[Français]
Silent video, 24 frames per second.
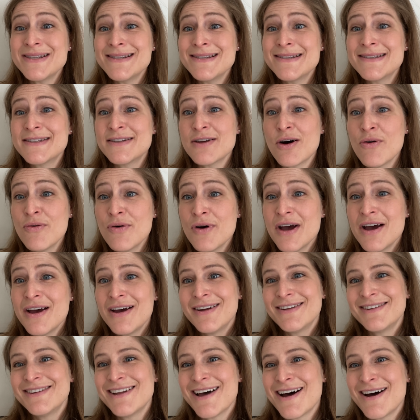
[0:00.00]
ils ont
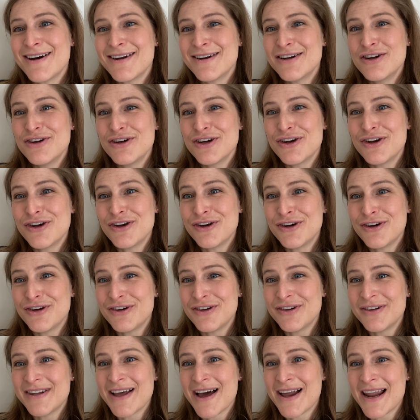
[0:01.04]
dans,
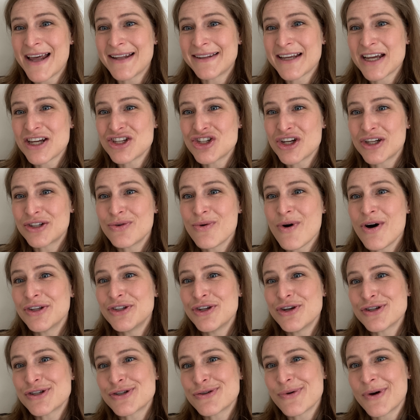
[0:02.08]
le, dans la trajectoire
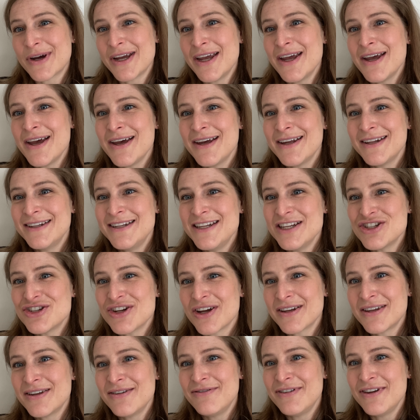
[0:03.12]
de soins des
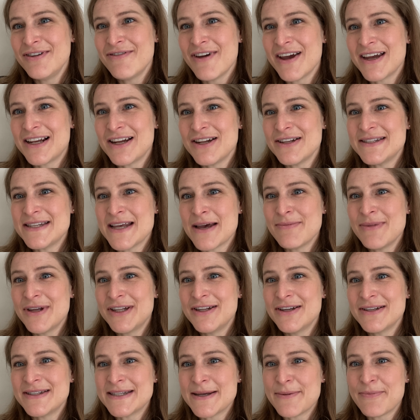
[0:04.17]
gens qui vivent avec le
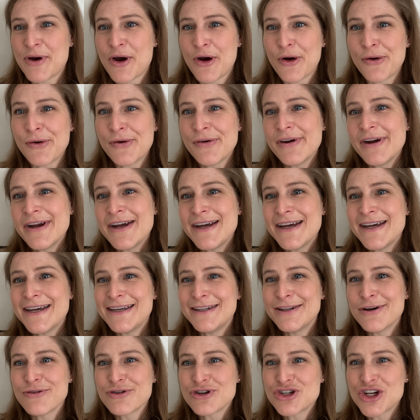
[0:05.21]
diabète de type 1.
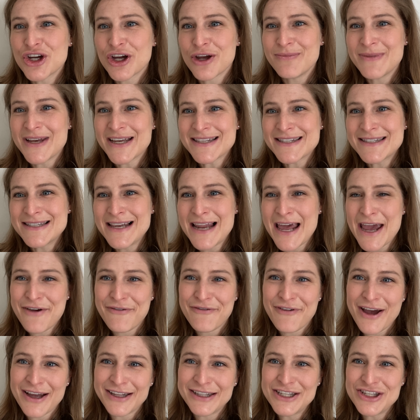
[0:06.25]
Et donc, je remercie la
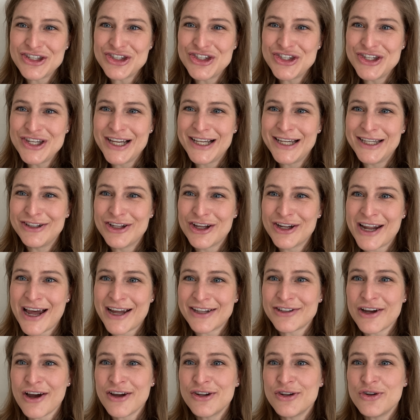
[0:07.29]
FRDJ et les
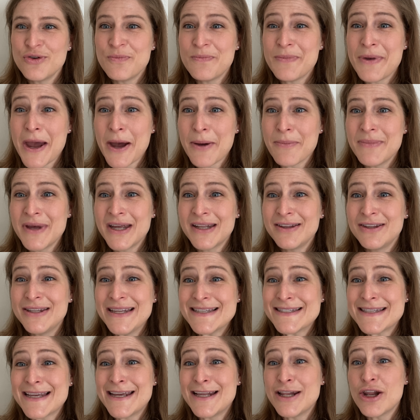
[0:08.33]
donateurs de nous permettre
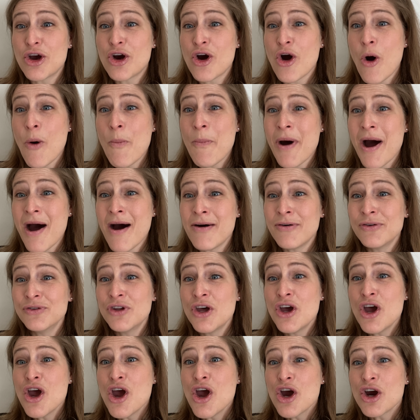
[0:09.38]
d'essayer de comprendre
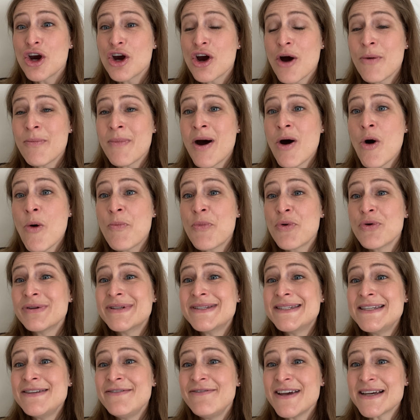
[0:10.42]
comment on peut
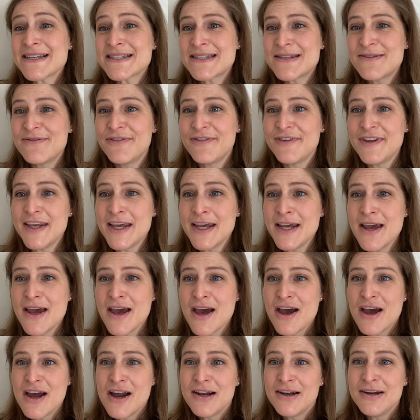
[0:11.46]
diversifier
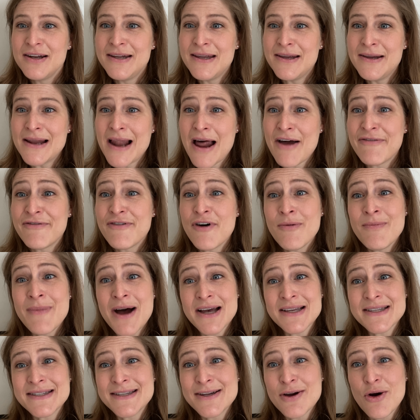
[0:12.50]
la
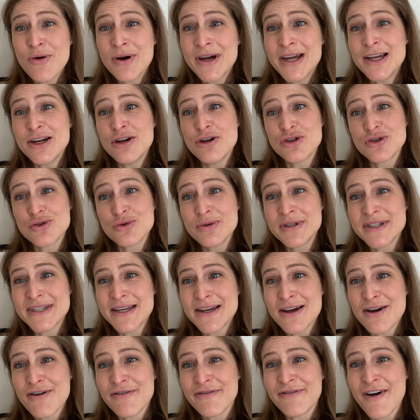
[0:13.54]
formation et le
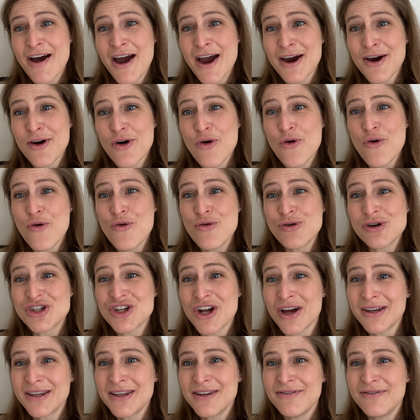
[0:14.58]
soutien offert aux
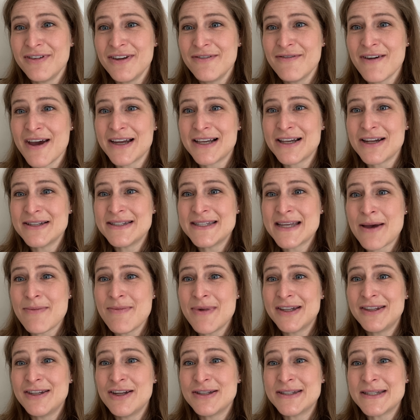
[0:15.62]
gens qui vivent avec le
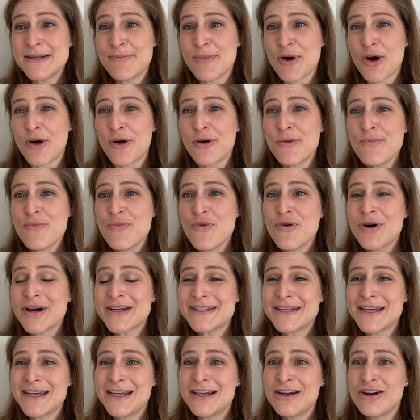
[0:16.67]
diabète de type 1 pour
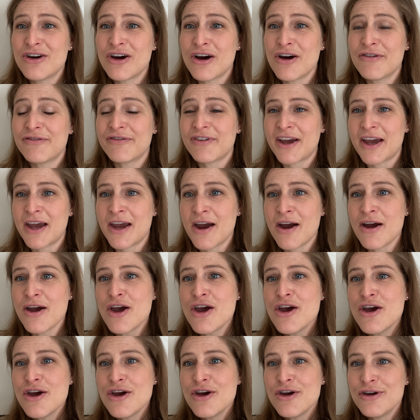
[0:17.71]
essayer de leur offrir
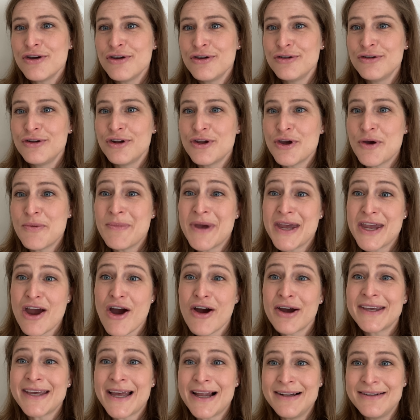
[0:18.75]
une
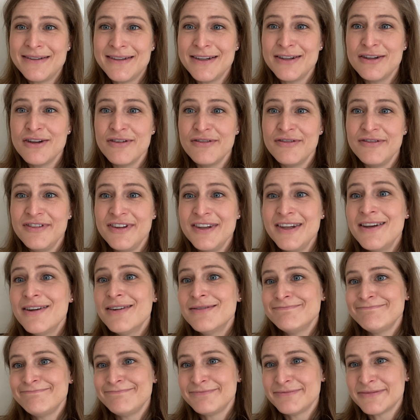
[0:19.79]
meilleure qualité de vie
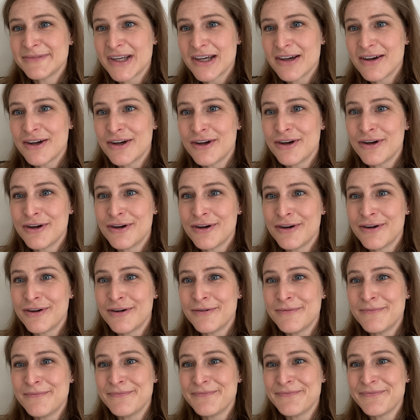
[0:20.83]

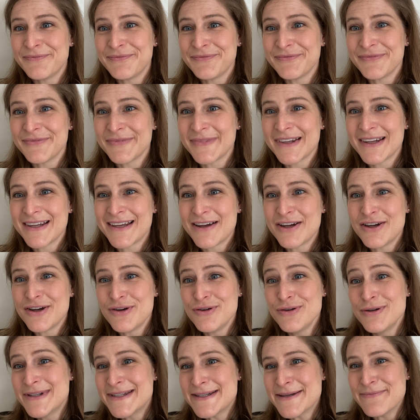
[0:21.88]
euh,
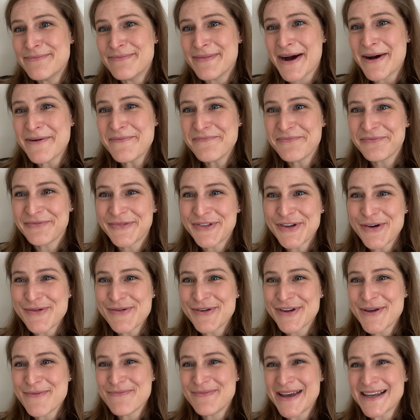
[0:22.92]
ultimement.
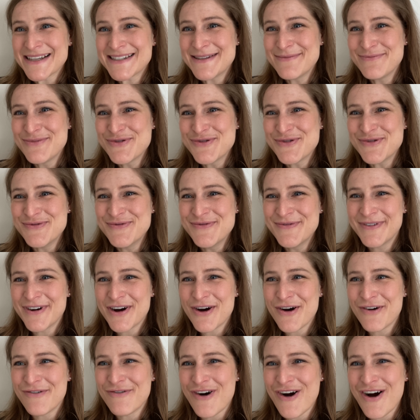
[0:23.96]
Donc, merci beaucoup.
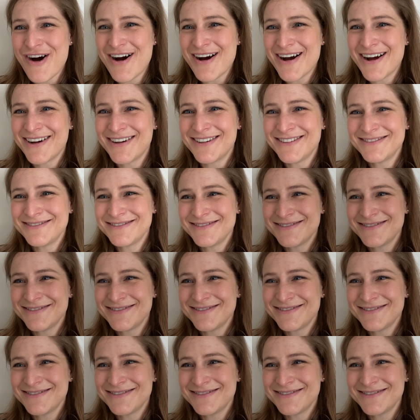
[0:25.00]
Au revoir.